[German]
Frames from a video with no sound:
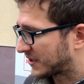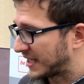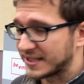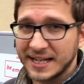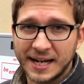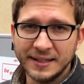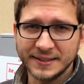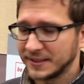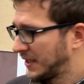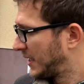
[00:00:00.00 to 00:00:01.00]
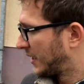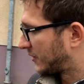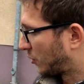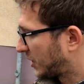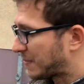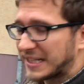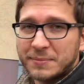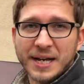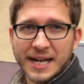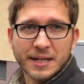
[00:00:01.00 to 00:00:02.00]
des Teslas. So, ich mache den
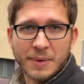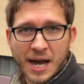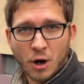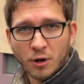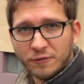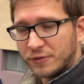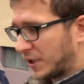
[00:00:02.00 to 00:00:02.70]
mal gerade mal auf.